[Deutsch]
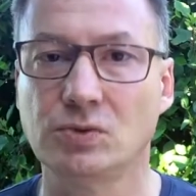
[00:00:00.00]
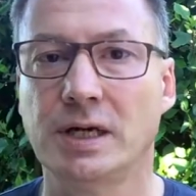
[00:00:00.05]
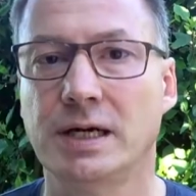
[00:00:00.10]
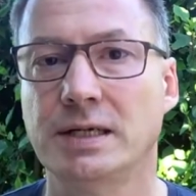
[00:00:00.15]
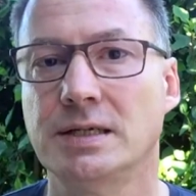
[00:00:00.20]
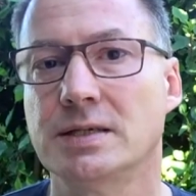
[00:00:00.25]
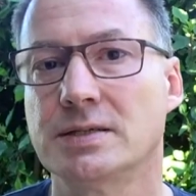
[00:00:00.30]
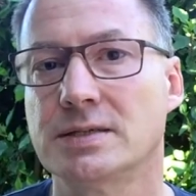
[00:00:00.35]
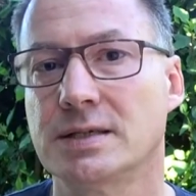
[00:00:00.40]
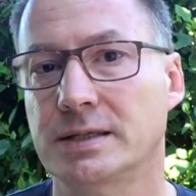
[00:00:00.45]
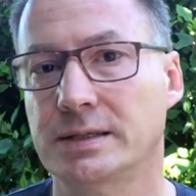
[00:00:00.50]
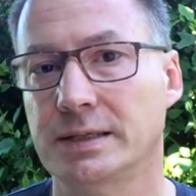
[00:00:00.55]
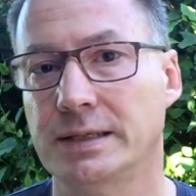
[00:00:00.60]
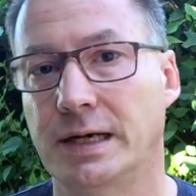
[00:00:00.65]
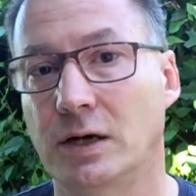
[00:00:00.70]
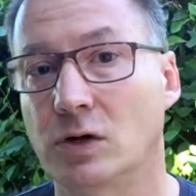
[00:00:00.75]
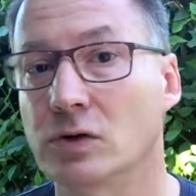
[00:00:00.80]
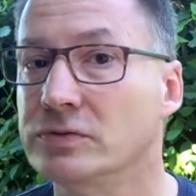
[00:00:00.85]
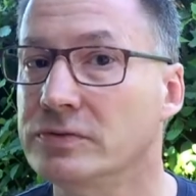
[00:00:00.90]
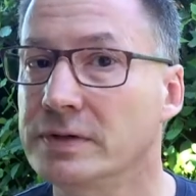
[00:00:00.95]
deine Zeit
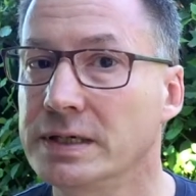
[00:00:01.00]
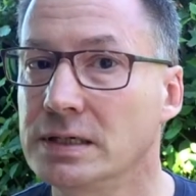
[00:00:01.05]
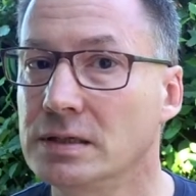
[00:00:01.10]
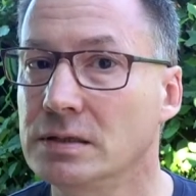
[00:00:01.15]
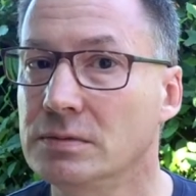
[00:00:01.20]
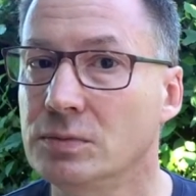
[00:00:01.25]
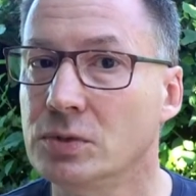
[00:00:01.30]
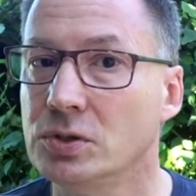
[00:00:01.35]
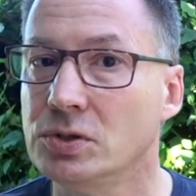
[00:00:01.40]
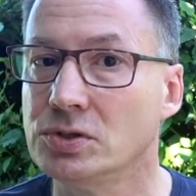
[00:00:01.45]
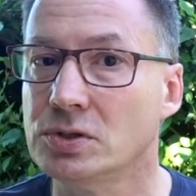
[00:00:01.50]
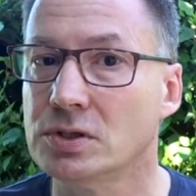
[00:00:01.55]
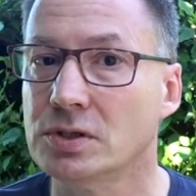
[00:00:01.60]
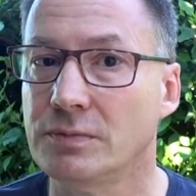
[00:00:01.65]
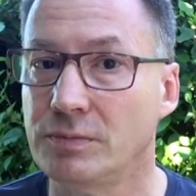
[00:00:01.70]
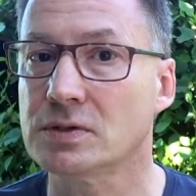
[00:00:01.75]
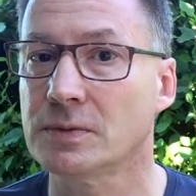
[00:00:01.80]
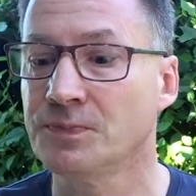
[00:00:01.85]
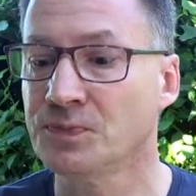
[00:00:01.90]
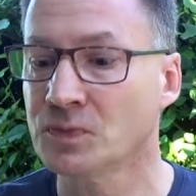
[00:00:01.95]
aufwenden
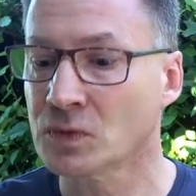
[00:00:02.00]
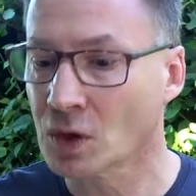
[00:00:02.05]
möchtest